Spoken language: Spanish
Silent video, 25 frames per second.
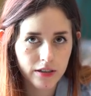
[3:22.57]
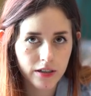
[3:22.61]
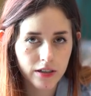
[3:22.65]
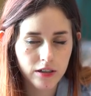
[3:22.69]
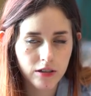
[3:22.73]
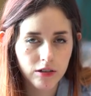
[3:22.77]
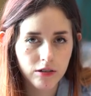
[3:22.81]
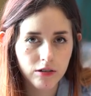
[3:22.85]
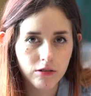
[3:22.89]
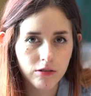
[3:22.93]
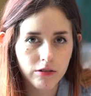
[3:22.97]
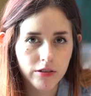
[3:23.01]
que
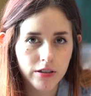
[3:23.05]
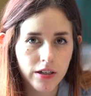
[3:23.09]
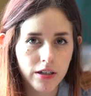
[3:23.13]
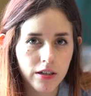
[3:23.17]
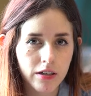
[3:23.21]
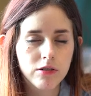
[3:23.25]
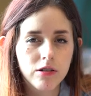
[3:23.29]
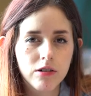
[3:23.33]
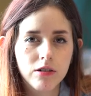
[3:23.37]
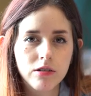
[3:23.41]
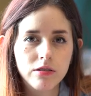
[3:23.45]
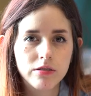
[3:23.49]

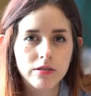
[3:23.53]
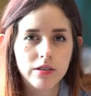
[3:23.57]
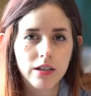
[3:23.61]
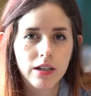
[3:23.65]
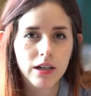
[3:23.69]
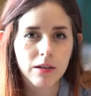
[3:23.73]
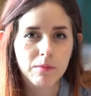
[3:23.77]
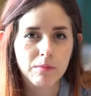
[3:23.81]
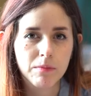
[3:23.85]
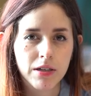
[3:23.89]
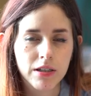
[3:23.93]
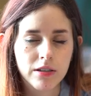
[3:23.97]
incluye dos
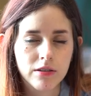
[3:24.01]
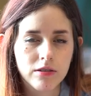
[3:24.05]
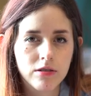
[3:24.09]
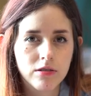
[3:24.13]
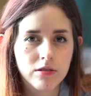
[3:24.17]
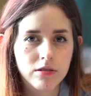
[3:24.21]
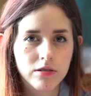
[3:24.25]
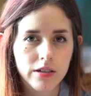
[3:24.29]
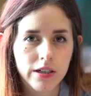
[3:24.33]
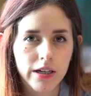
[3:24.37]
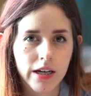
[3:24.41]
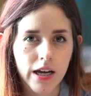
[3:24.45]

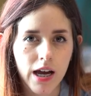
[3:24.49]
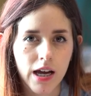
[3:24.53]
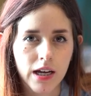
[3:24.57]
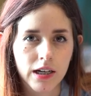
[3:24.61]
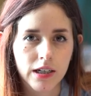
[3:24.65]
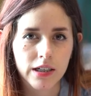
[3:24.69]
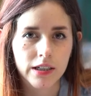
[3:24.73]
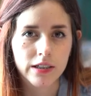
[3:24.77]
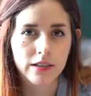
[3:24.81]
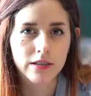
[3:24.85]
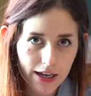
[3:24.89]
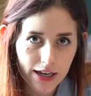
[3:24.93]
elementos
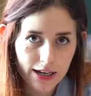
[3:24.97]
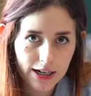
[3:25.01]
reales,